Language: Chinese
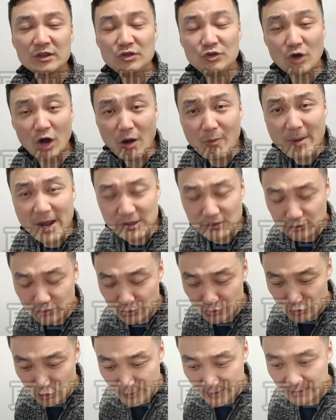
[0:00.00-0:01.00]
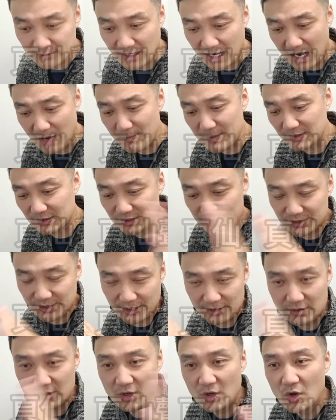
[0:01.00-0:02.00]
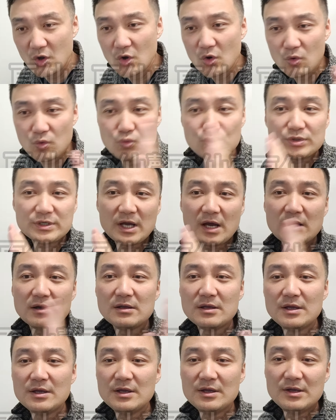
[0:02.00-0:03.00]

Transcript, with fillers: 摇摆州就说明他们之间互相